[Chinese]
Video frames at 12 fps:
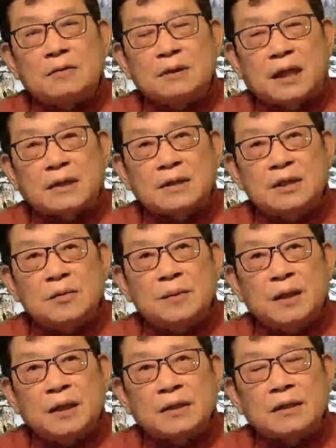打着疫苗
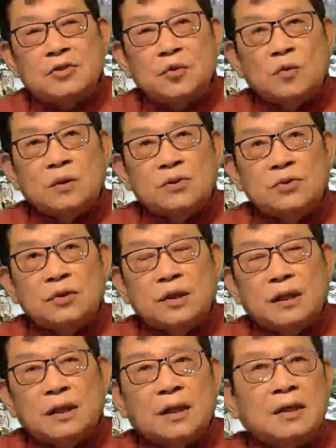来跟中国军队
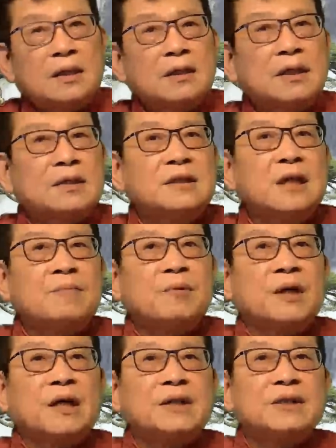干，那肯定更加的不
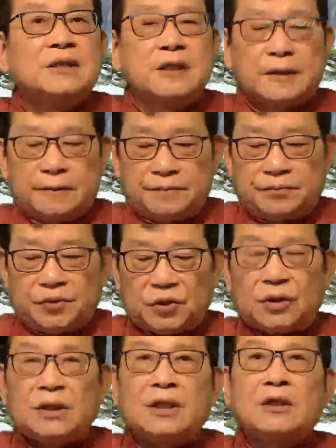堪一击了。所以呢。